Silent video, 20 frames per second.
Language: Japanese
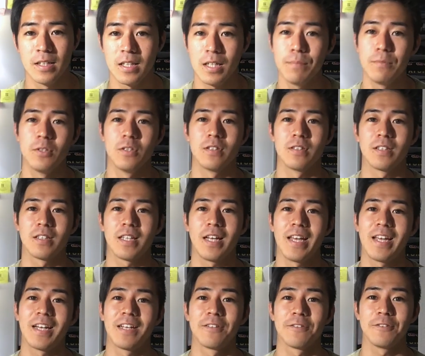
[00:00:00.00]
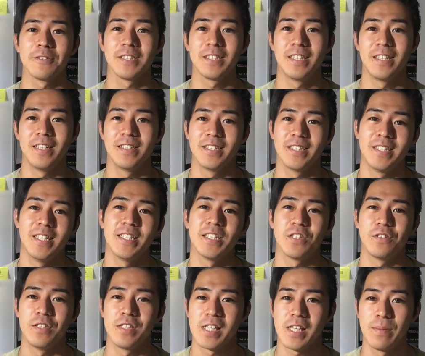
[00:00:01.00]
多分体感として自転
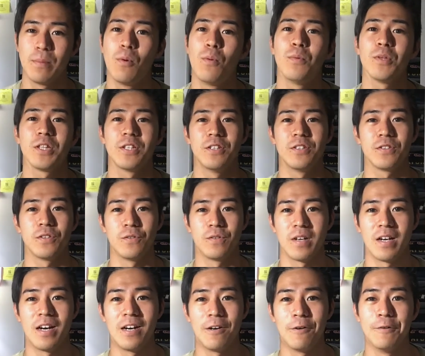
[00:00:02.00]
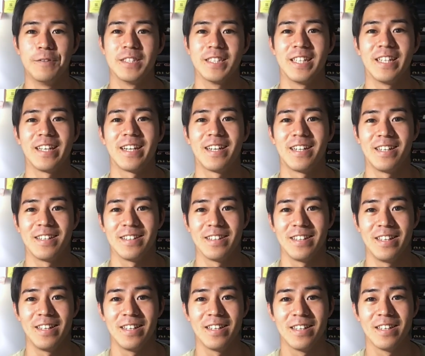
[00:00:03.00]
車よりスケボーを持ってる人の方が多いんじゃないかなっ
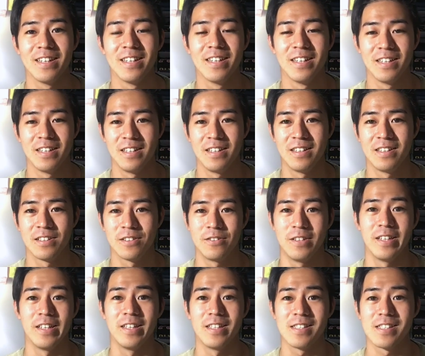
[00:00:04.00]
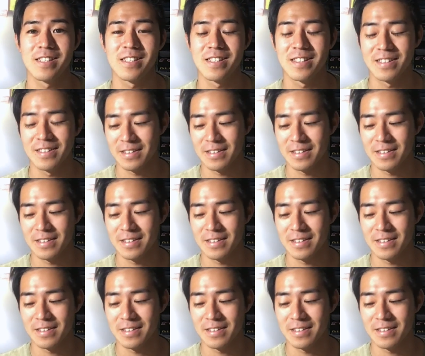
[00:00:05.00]
てぐらいです。